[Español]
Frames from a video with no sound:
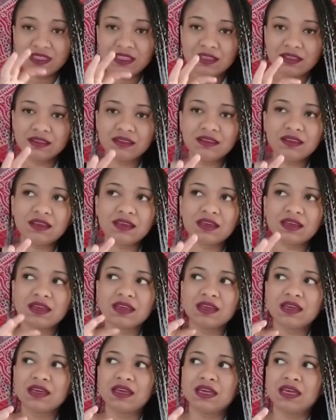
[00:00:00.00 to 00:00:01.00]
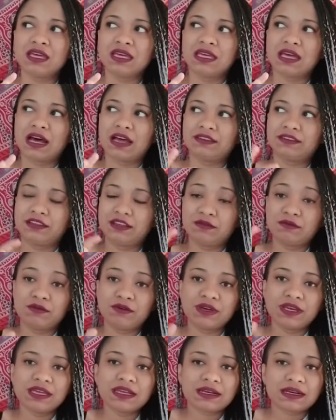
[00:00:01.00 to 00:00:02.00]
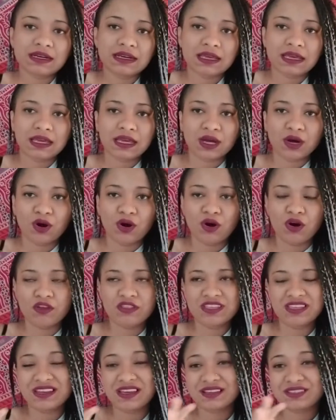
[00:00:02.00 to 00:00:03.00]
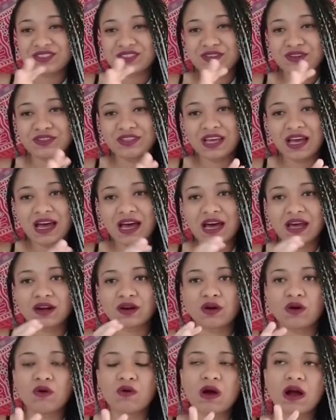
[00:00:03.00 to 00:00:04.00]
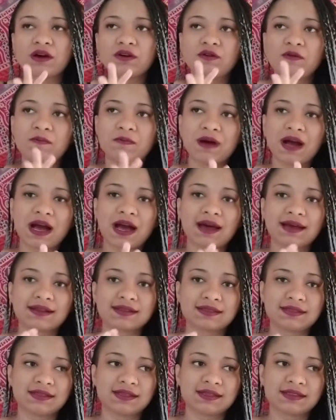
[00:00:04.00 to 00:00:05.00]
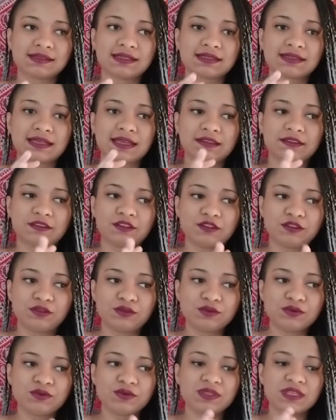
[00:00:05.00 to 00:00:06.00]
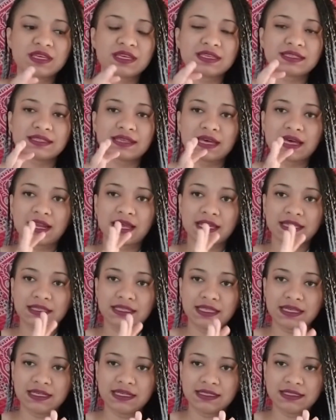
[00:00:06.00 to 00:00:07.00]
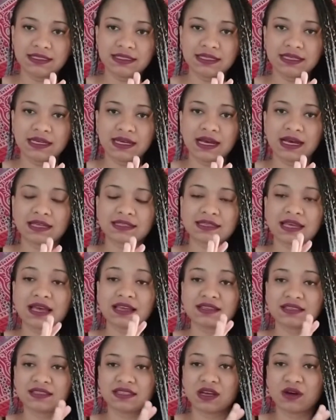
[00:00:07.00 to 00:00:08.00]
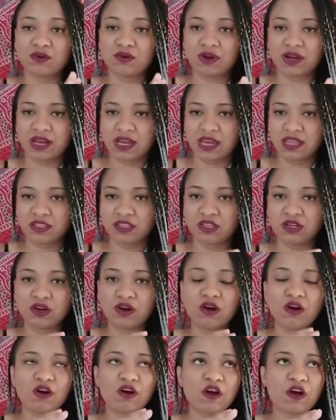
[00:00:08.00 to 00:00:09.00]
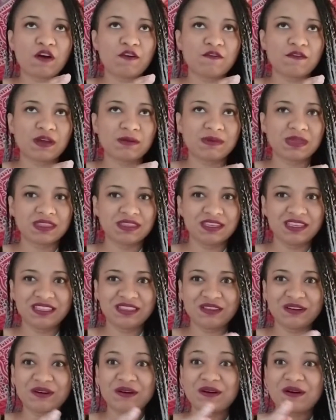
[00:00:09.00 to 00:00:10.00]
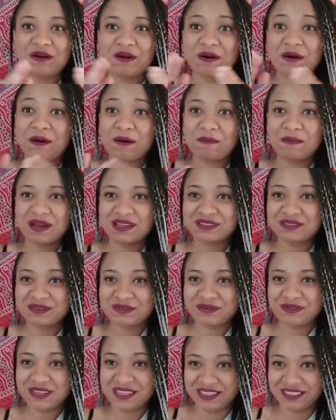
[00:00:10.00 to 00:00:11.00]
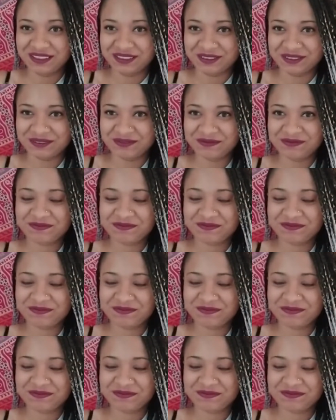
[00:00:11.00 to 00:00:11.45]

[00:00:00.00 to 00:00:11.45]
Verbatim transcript: de atribuirle o direccionar o agrupar ciertas actitudes, características hacia un género femenino o masculino.